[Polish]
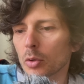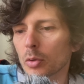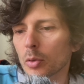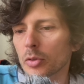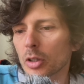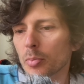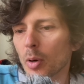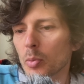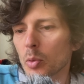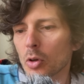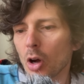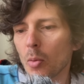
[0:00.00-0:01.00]
również
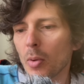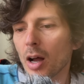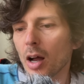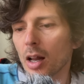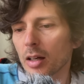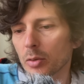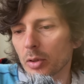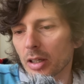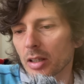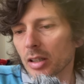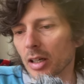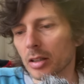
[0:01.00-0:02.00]
pobił Koma, ale tutaj
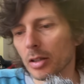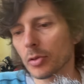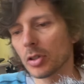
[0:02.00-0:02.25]
generalnie